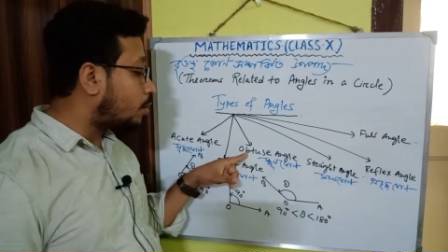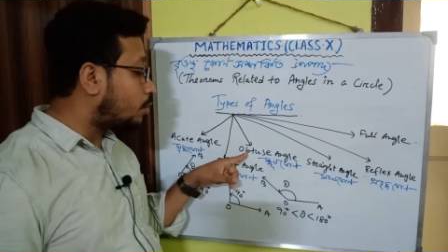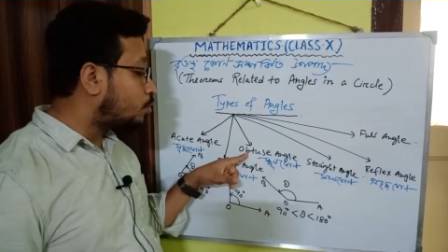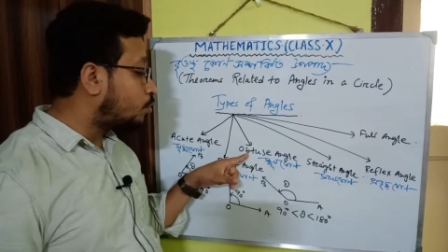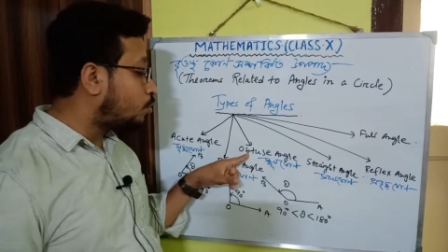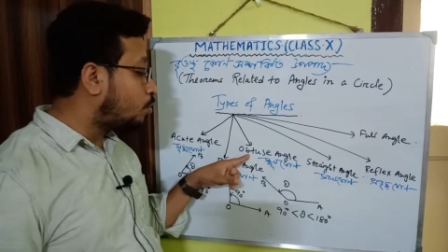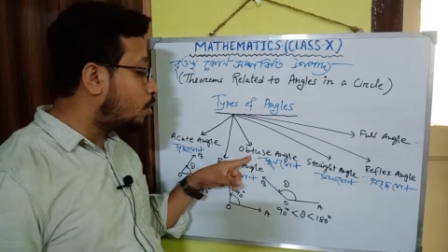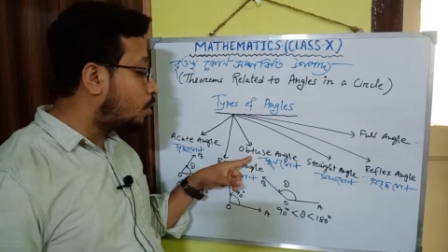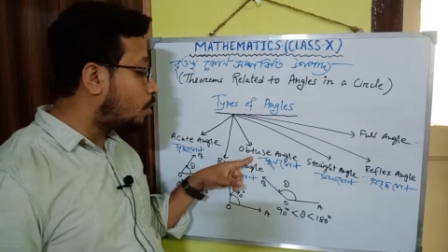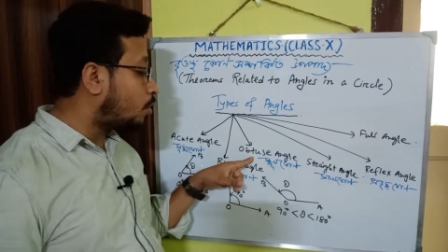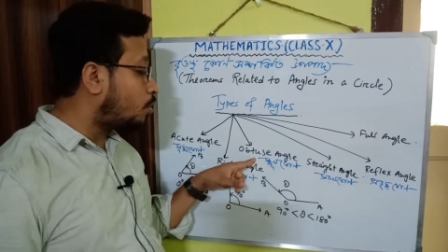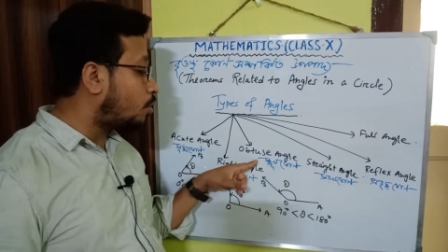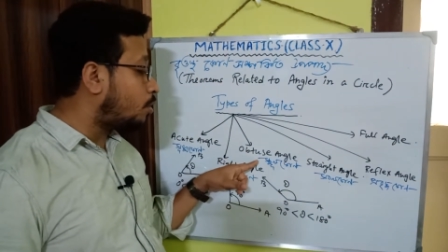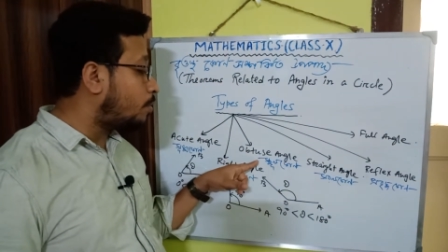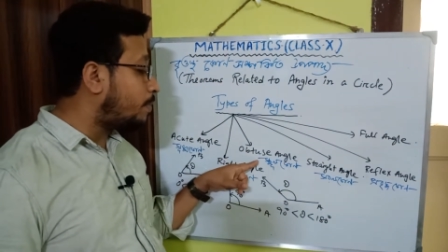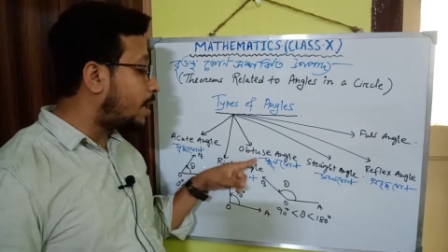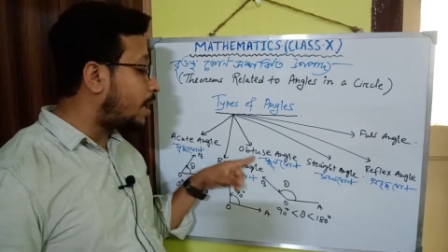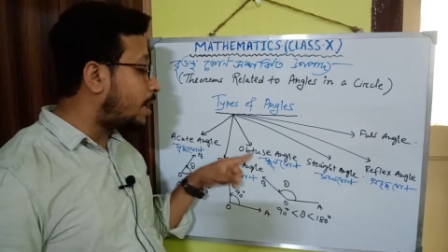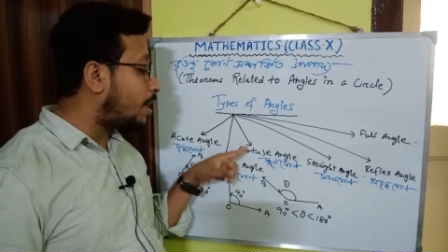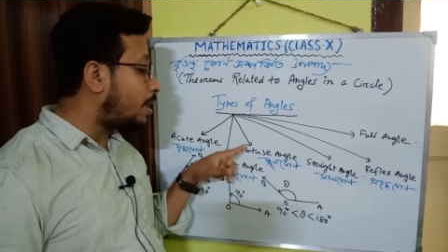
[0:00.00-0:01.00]
স্থূলকোণ
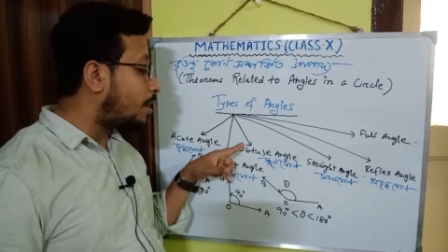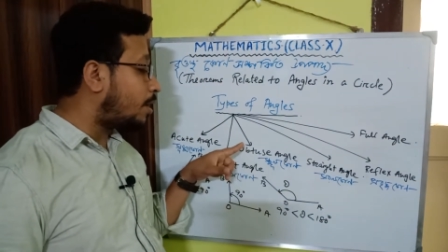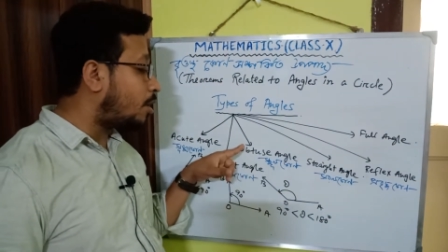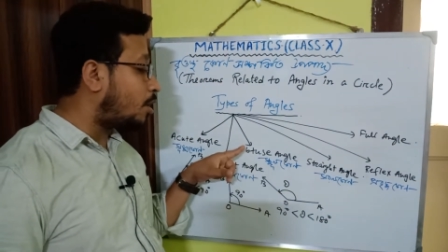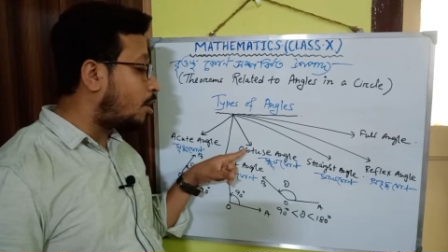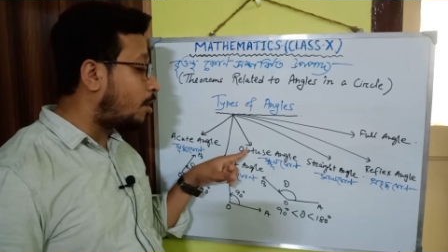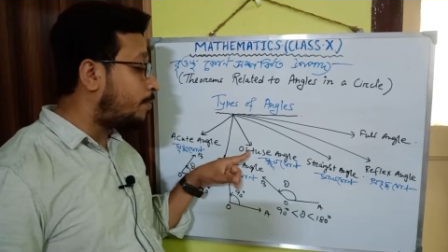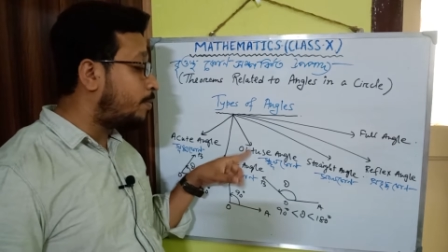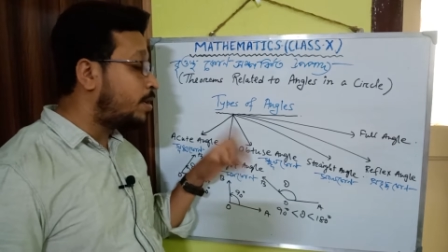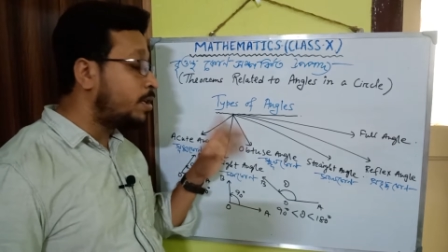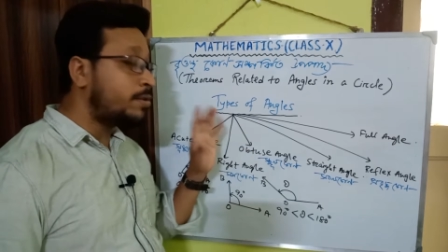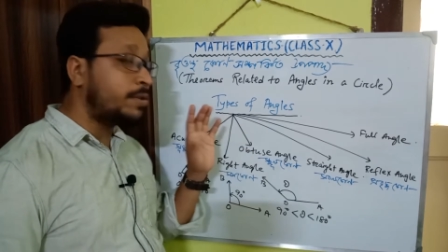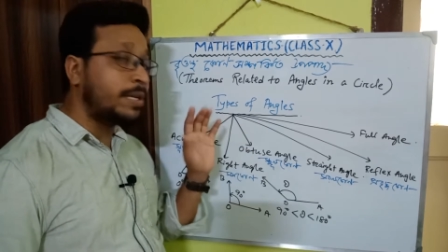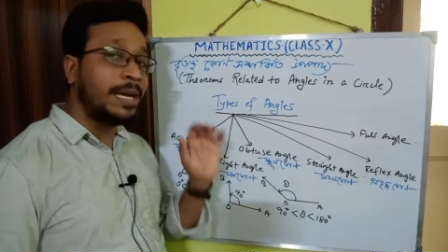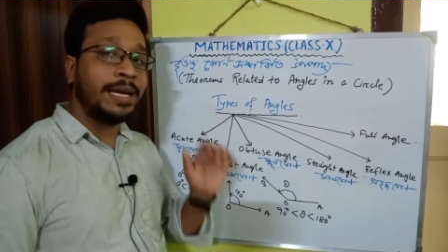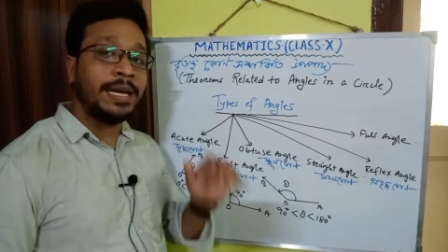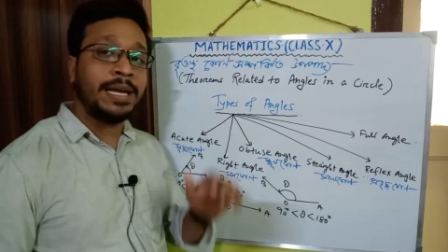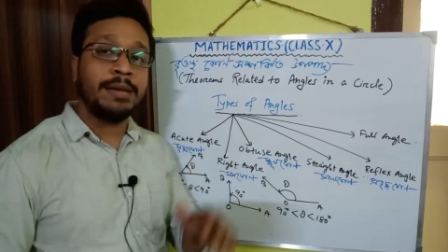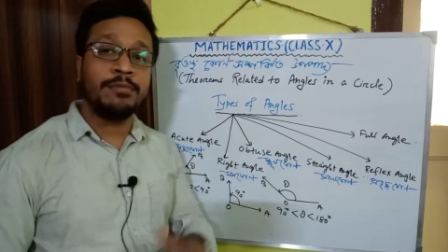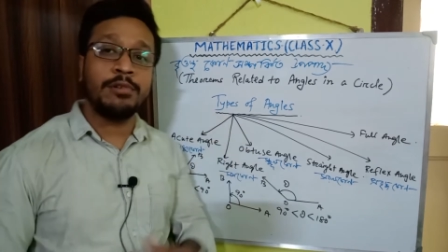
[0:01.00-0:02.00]
বা অপটিউস
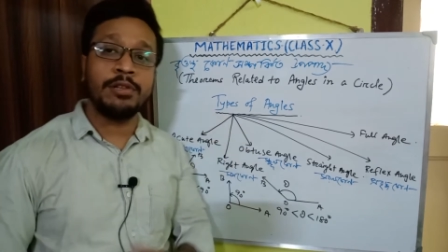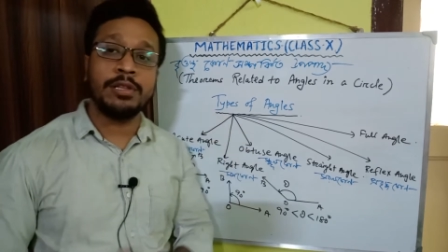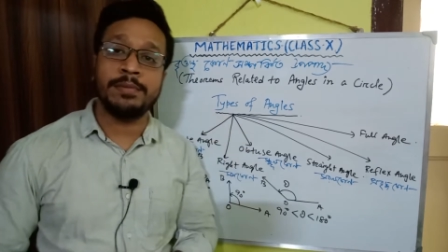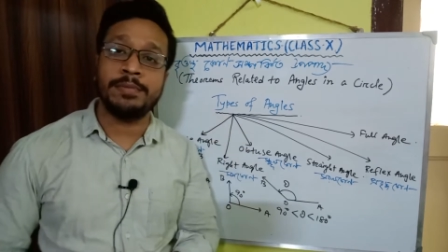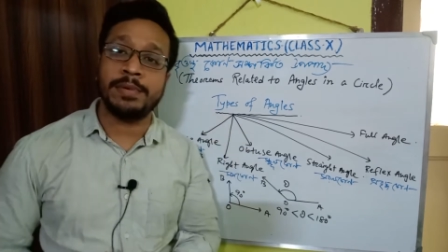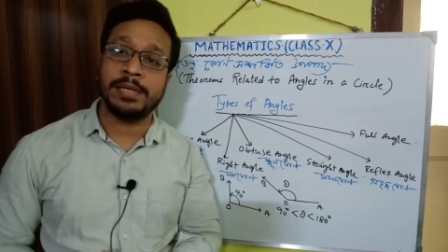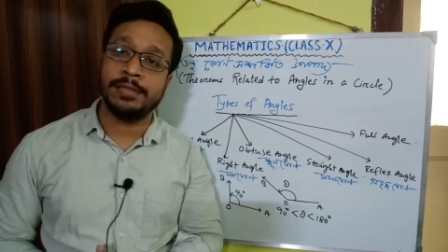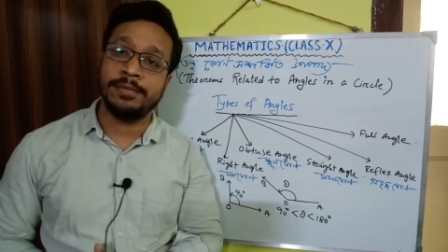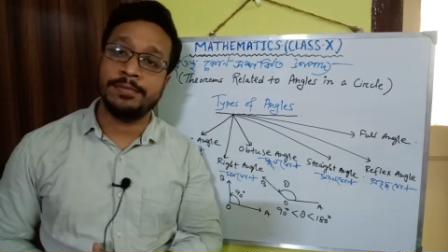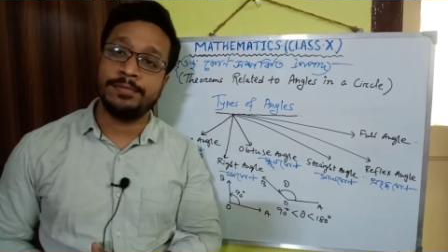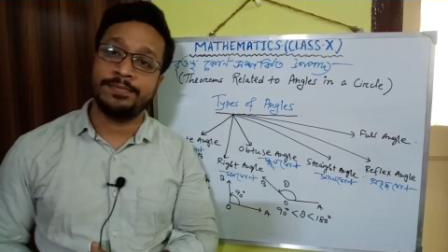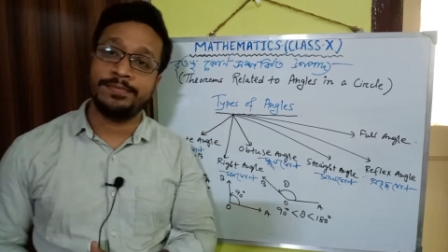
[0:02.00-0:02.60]
অ্যাঙ্গেল বলতে পারি